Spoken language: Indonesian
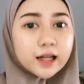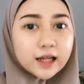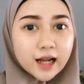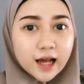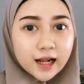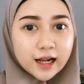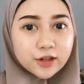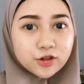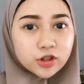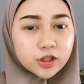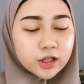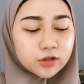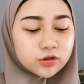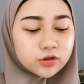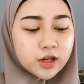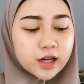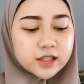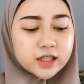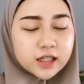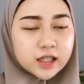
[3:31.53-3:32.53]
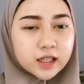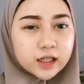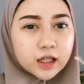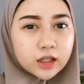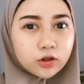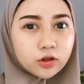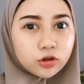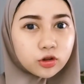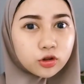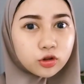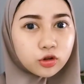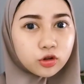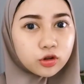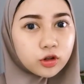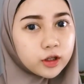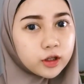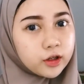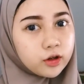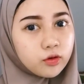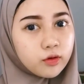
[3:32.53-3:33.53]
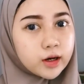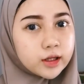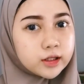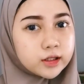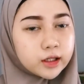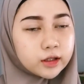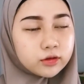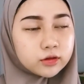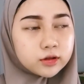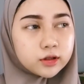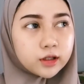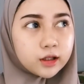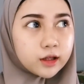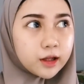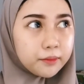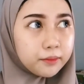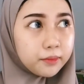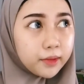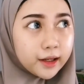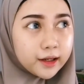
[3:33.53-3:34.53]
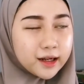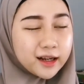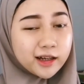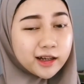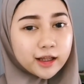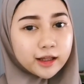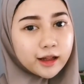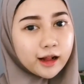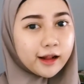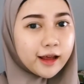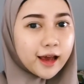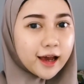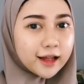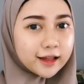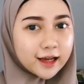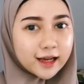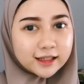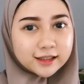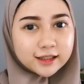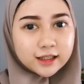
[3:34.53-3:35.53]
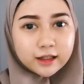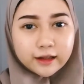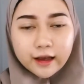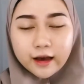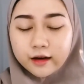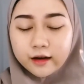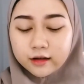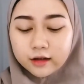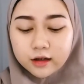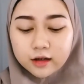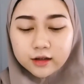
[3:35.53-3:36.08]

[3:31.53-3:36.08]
Nah lanjut langsung aja kita totol totolin ke aja terus kita blend dan kita lihat hasilnya.